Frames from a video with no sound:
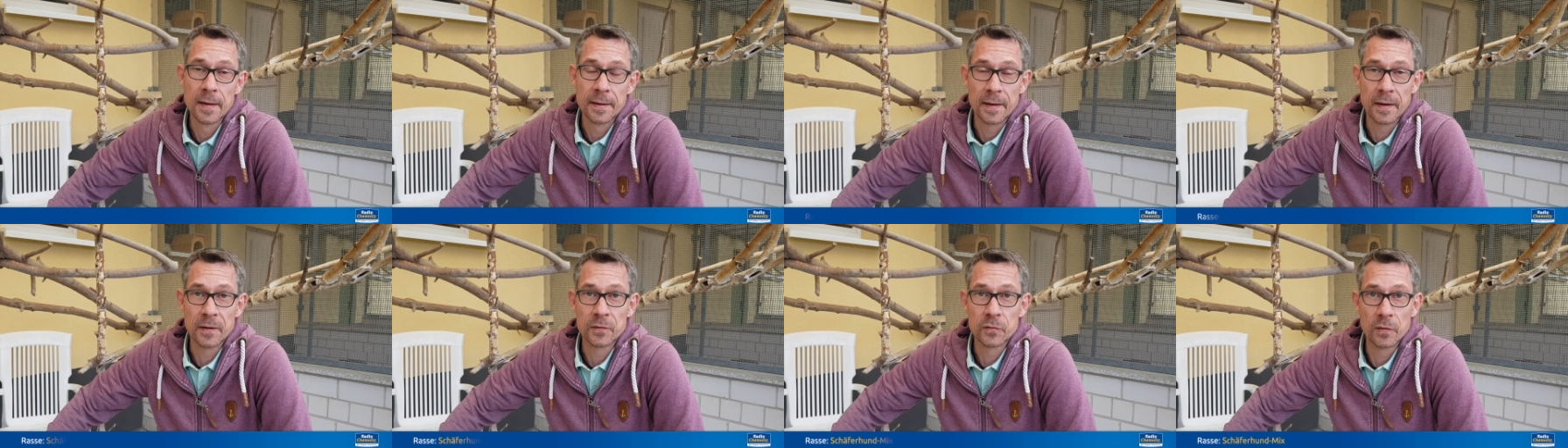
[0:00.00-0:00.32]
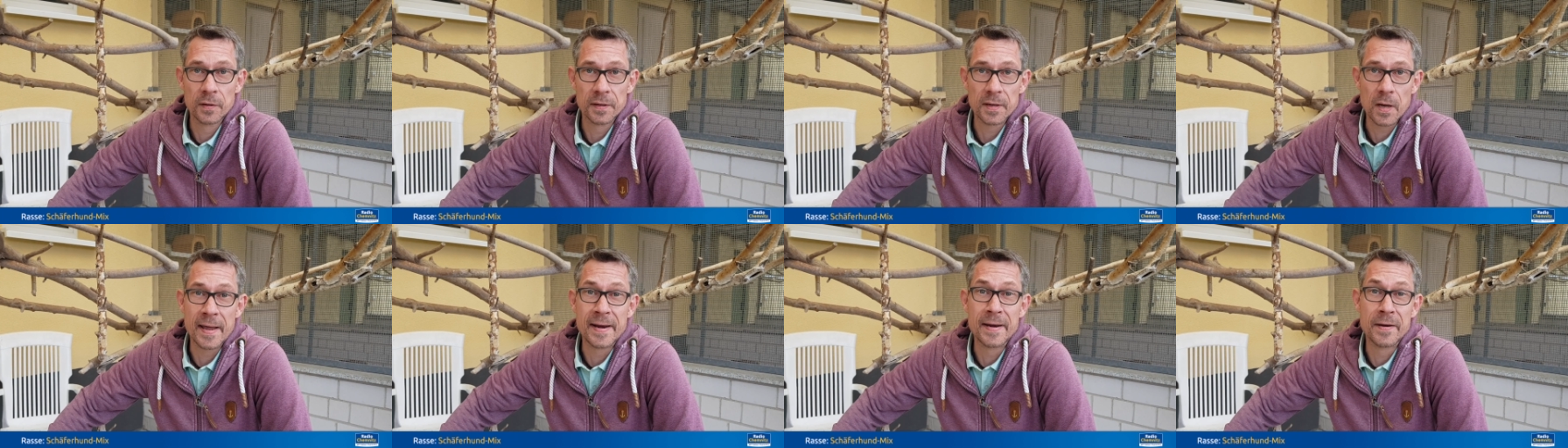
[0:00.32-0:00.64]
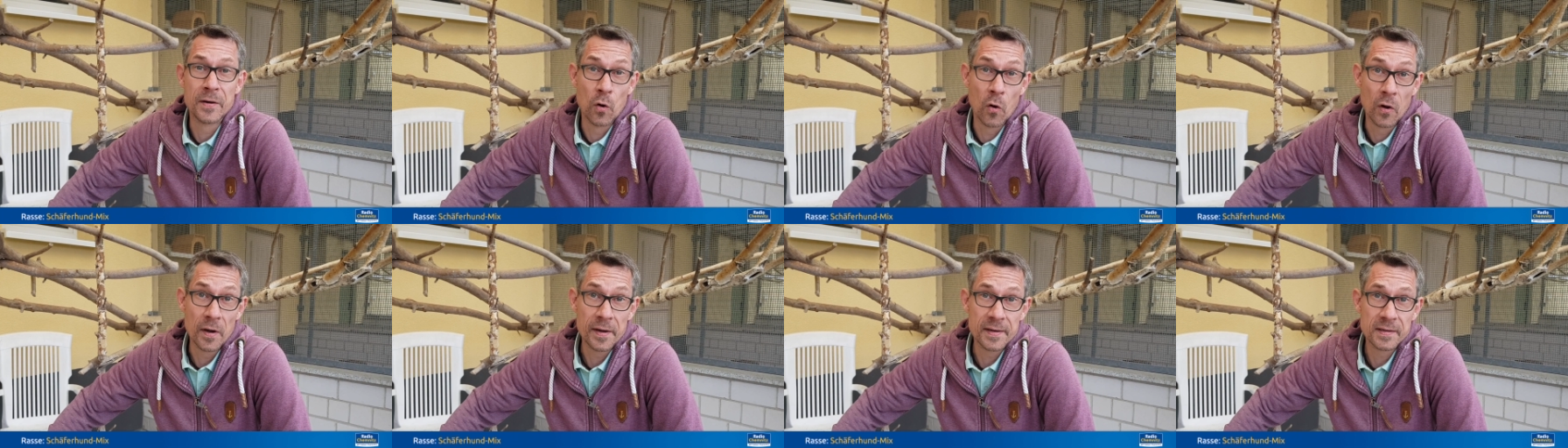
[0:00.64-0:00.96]
natürlich ein
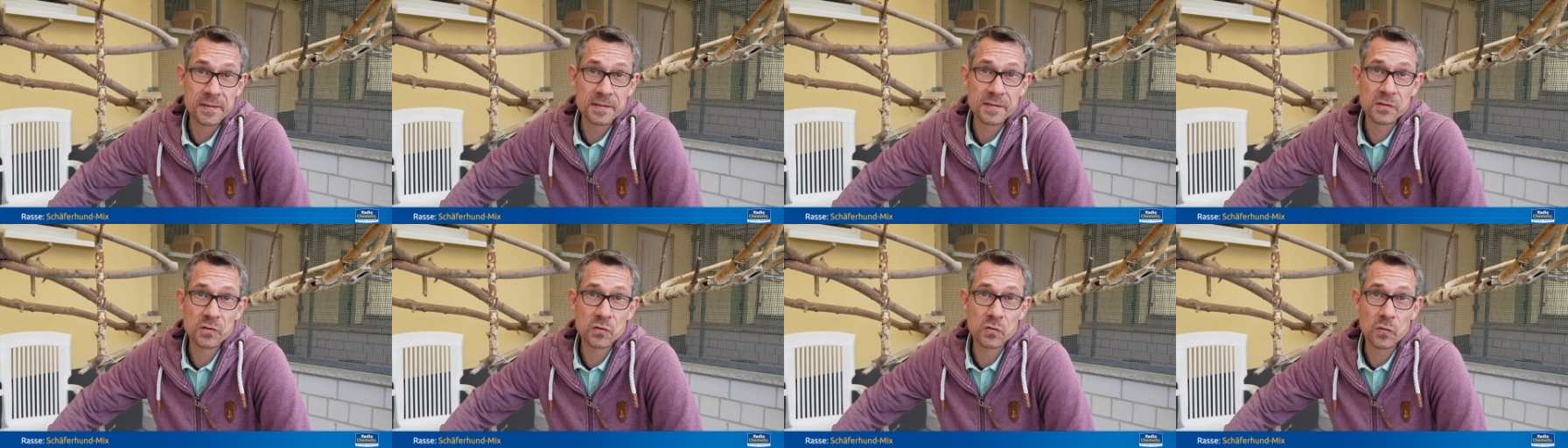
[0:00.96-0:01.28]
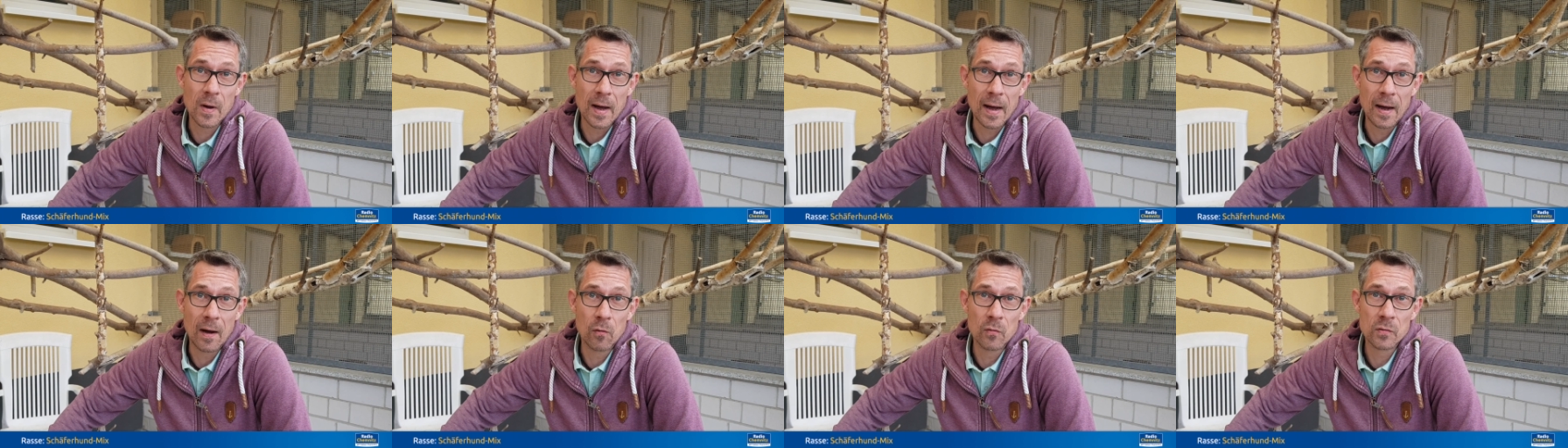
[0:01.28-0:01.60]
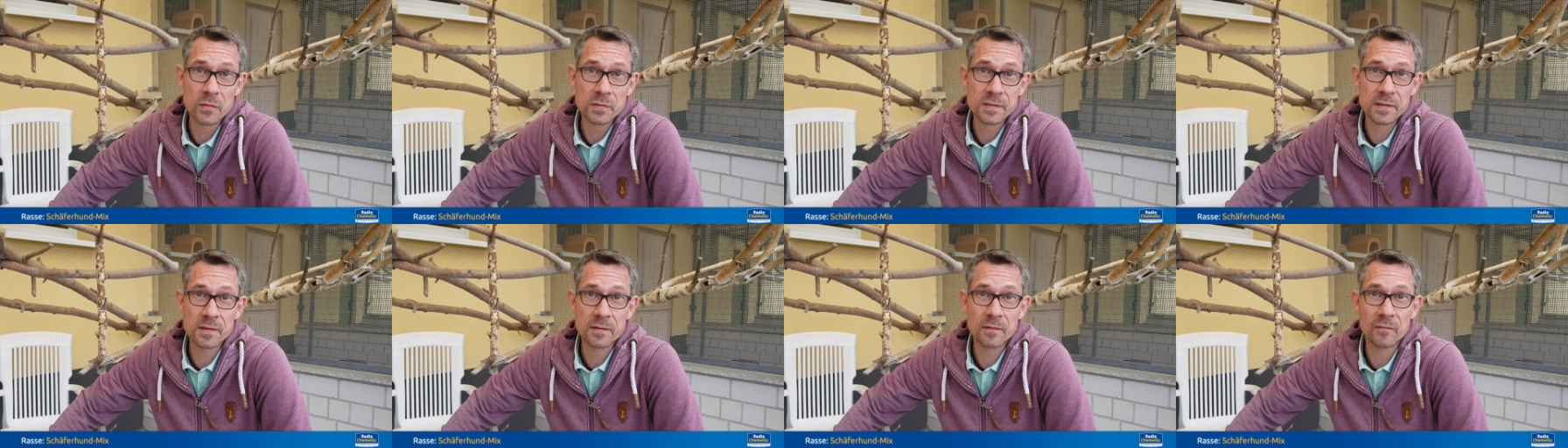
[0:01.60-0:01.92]
neues
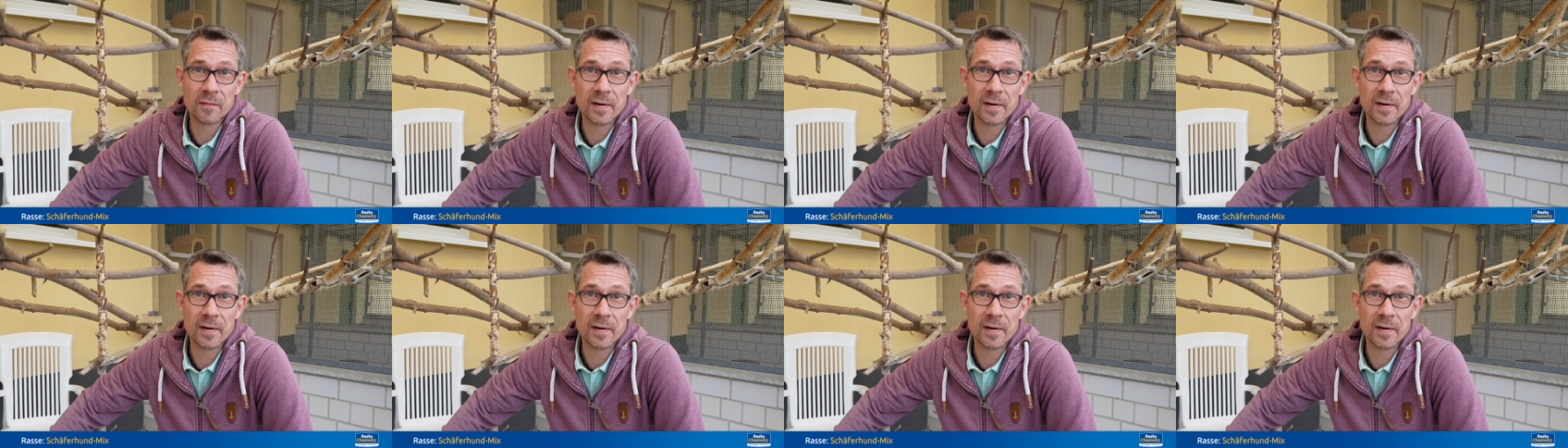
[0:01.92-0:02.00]
Zuhause,